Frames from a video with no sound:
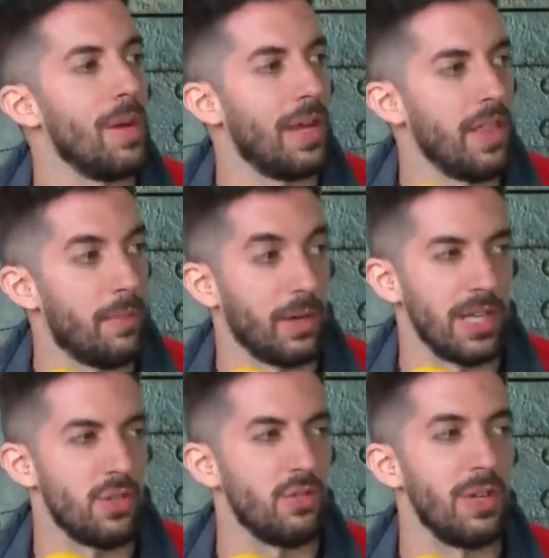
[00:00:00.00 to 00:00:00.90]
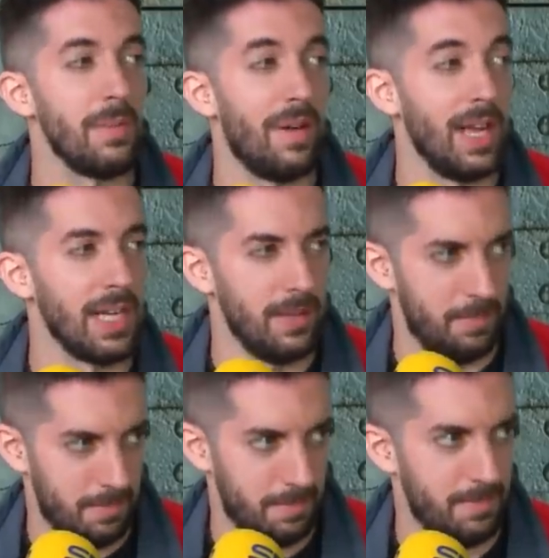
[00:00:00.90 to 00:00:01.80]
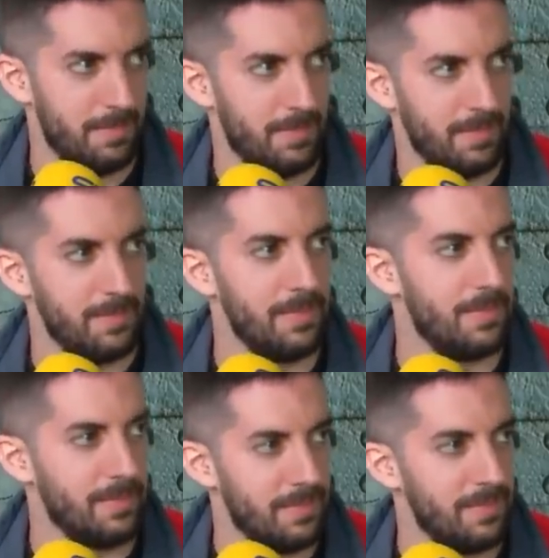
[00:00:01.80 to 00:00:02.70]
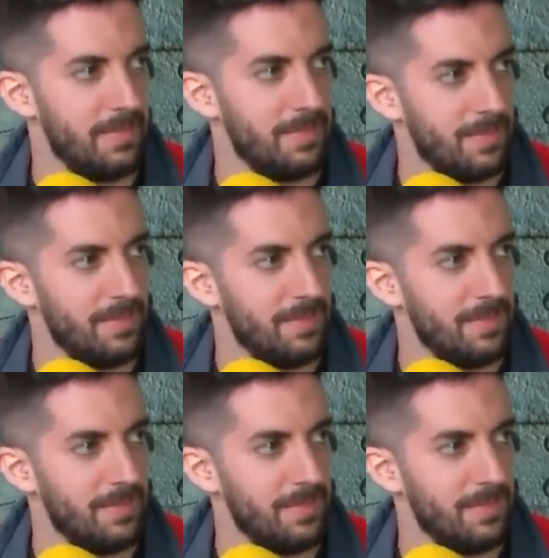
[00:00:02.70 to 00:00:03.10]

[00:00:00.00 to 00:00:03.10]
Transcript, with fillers: una amenaza porque eso es un arma blanca. Exactamente, depende de la polla, es un